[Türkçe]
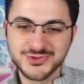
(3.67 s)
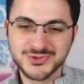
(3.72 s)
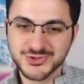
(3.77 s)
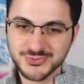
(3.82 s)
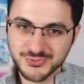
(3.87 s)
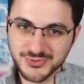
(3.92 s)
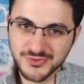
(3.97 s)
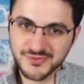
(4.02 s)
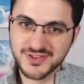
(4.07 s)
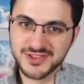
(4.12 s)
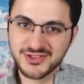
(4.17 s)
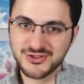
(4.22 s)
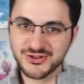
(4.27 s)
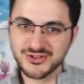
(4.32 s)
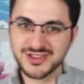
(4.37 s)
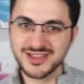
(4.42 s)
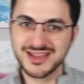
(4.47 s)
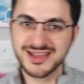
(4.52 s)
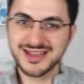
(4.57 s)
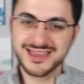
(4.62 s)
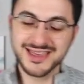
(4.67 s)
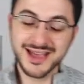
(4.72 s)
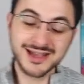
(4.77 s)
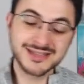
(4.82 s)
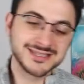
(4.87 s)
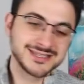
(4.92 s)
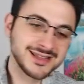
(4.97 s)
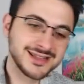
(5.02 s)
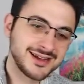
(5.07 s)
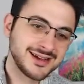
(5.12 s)
Şu bu videoda
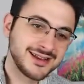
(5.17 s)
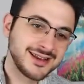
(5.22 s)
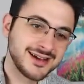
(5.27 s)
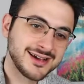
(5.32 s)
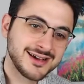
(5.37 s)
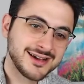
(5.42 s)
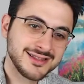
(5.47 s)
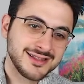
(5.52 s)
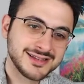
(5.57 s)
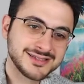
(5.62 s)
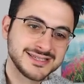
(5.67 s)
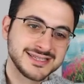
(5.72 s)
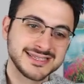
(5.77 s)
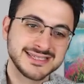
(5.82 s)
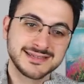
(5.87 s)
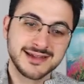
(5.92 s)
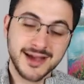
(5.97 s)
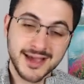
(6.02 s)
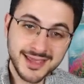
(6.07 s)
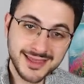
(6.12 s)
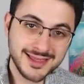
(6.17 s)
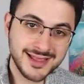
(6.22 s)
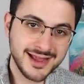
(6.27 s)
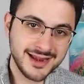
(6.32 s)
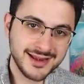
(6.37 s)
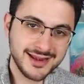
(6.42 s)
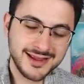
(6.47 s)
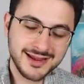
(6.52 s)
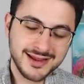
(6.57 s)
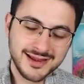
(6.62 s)
yazla alakalı aslında
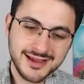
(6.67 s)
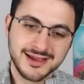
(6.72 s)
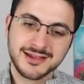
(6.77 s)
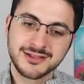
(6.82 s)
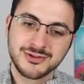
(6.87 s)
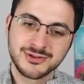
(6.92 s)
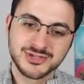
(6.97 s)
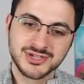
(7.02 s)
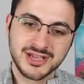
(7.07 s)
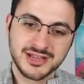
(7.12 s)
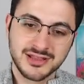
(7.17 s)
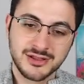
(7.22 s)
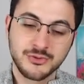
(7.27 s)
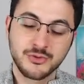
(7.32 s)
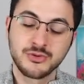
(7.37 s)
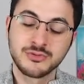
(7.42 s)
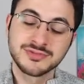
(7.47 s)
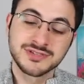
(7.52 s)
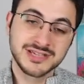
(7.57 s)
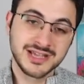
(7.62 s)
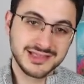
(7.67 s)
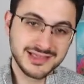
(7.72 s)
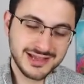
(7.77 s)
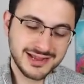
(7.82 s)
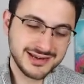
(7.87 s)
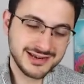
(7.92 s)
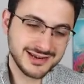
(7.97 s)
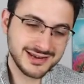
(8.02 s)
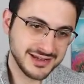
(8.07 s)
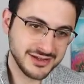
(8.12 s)
sahillerle alakalı özellikle
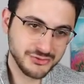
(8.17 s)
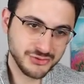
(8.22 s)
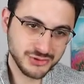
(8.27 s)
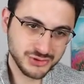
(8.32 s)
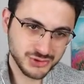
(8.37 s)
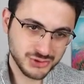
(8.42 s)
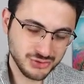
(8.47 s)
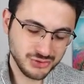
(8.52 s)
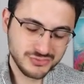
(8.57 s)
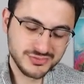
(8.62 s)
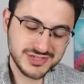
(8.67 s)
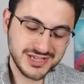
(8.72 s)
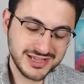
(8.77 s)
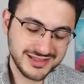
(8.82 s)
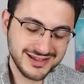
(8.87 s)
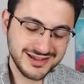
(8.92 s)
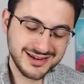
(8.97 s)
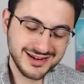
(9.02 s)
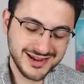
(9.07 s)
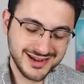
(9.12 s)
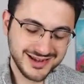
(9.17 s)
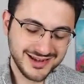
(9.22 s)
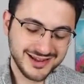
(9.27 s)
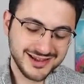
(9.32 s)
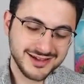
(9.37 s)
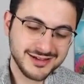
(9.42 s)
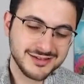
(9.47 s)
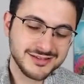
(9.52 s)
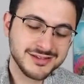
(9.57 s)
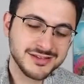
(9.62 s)
kumsallarla daha doğrusu kumsallarla
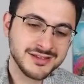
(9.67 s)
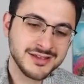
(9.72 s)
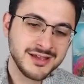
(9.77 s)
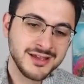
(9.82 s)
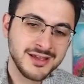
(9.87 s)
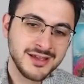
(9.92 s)
alakalı.